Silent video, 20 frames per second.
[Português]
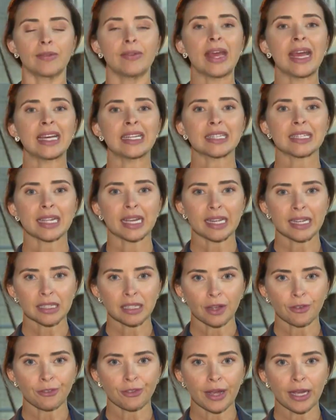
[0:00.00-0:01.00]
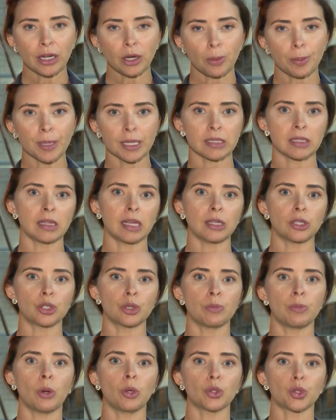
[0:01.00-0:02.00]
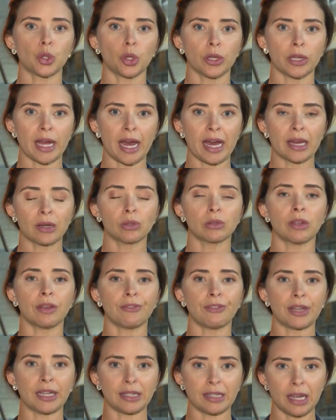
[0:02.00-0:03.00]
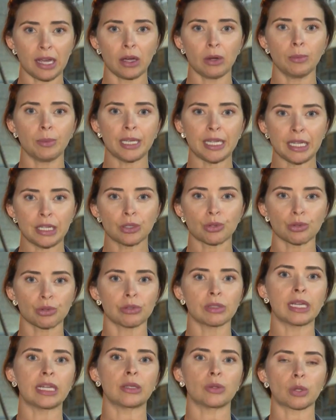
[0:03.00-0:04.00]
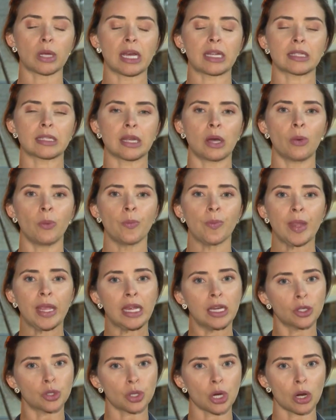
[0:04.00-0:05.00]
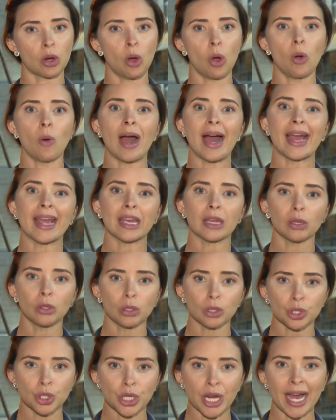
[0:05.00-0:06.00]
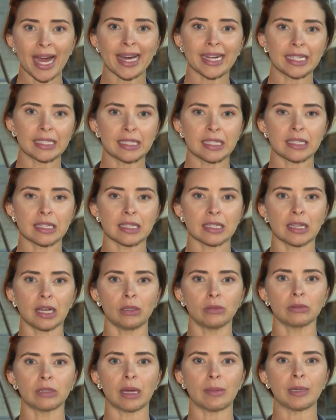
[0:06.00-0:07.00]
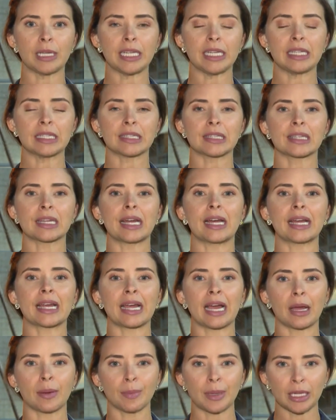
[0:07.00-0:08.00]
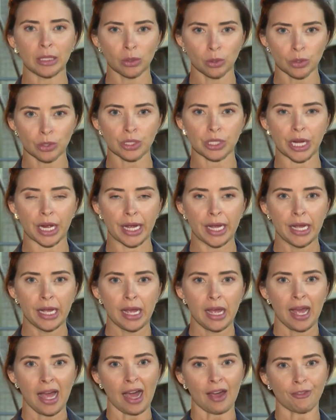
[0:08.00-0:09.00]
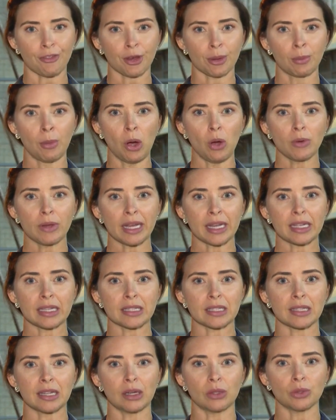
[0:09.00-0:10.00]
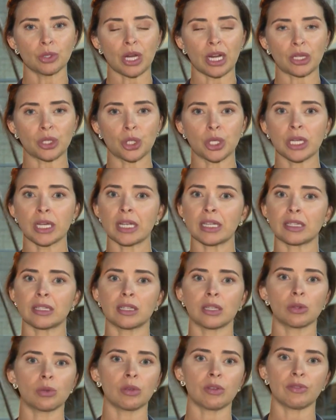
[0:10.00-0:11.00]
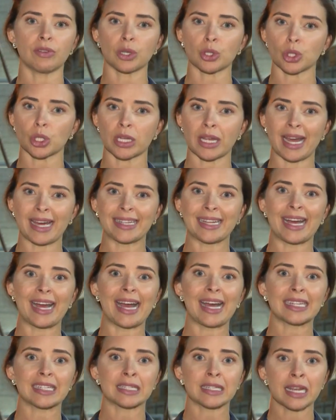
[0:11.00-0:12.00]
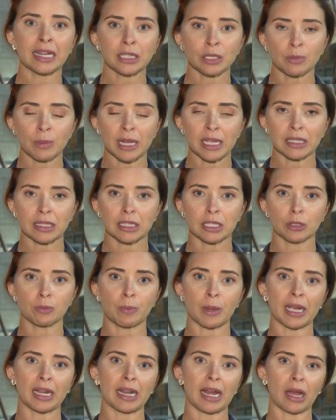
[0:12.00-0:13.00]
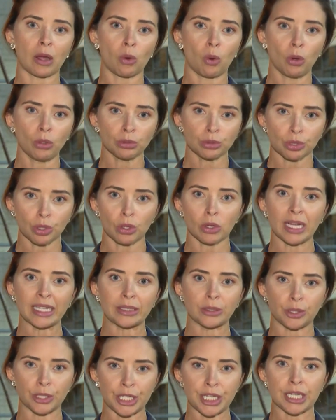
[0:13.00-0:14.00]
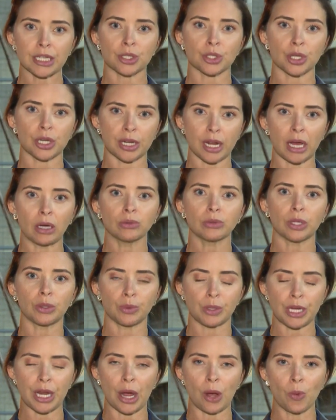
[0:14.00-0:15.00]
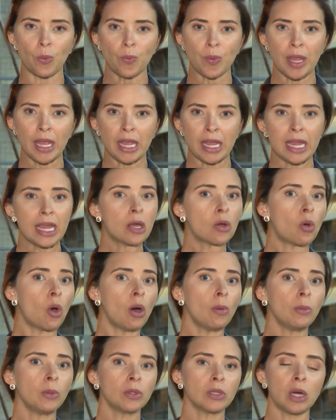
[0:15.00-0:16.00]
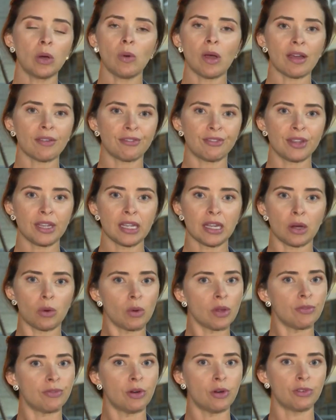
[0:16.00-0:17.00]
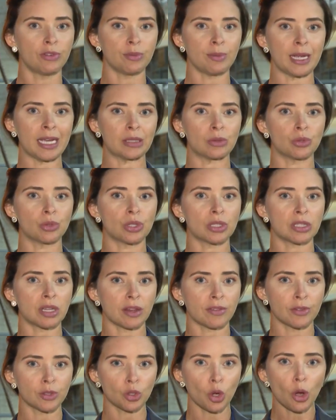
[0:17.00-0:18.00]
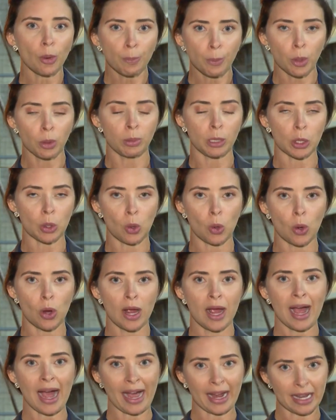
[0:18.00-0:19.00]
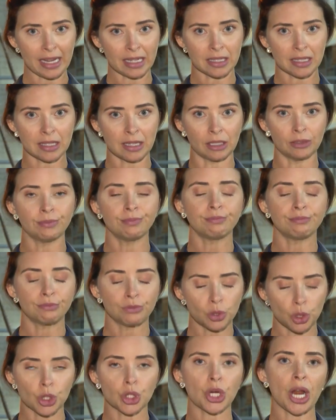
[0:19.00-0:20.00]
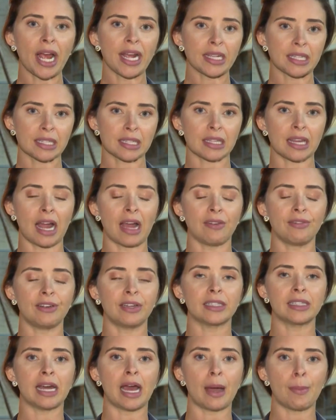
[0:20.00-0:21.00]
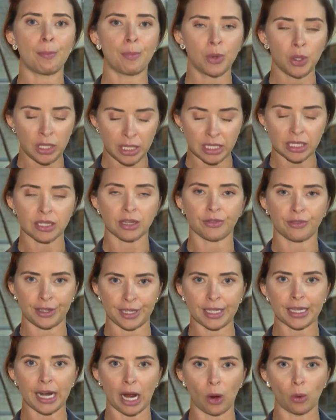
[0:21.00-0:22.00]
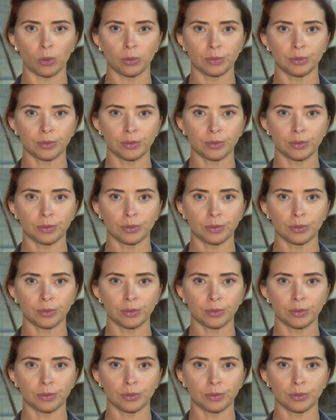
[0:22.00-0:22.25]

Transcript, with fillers: Nesta quinta-feira, o presidente Bolsonaro defendeu o ministro da Educação e chegou a elogiar a decisão da ministra Carmen Lúcia. Afirmou que a questão já tinha sido investigada há seis meses pela Controladoria Geral da União e, como não havia o envolvimento de servidor público, a questão já estava na Polícia Federal